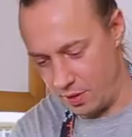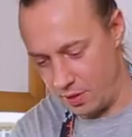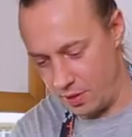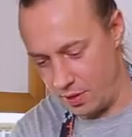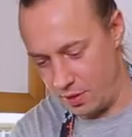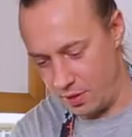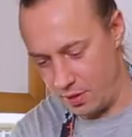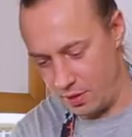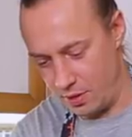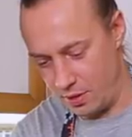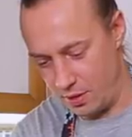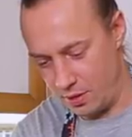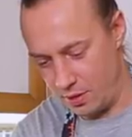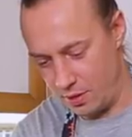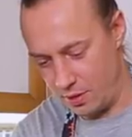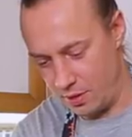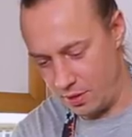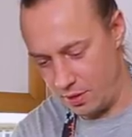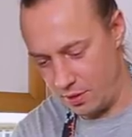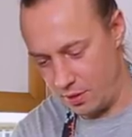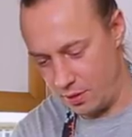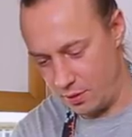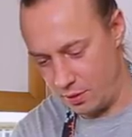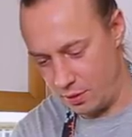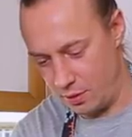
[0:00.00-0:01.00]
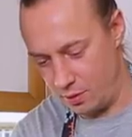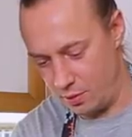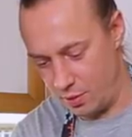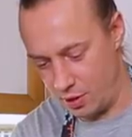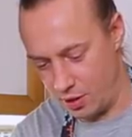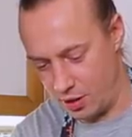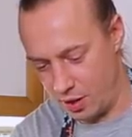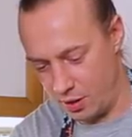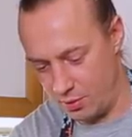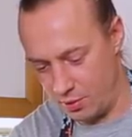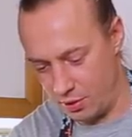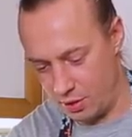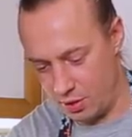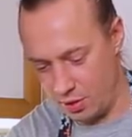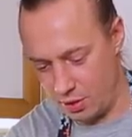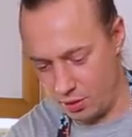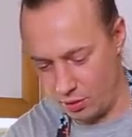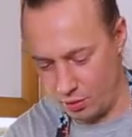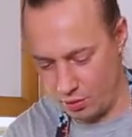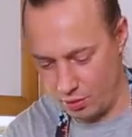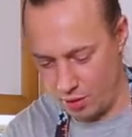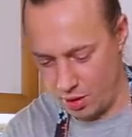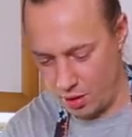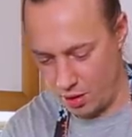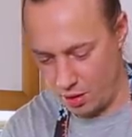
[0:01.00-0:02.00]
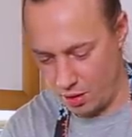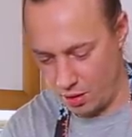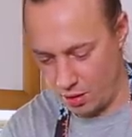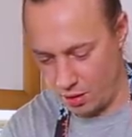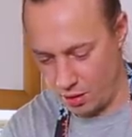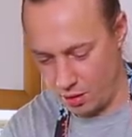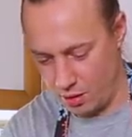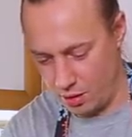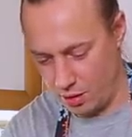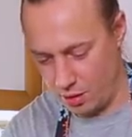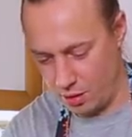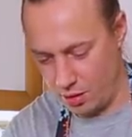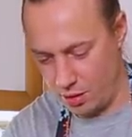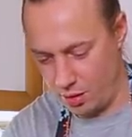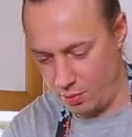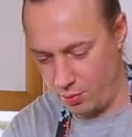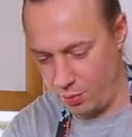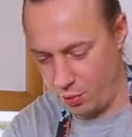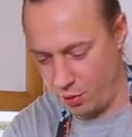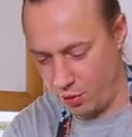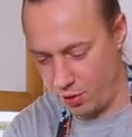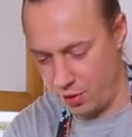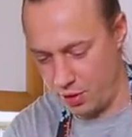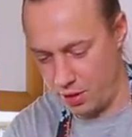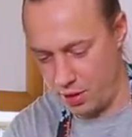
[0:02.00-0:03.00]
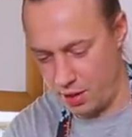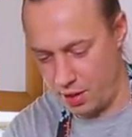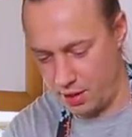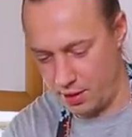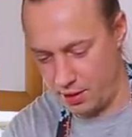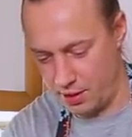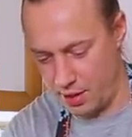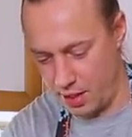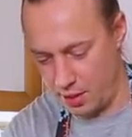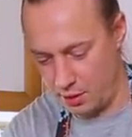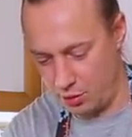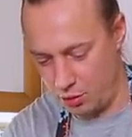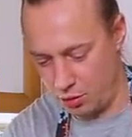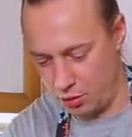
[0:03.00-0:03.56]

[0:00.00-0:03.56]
они. Тут местами где-то у меня топор не дорезает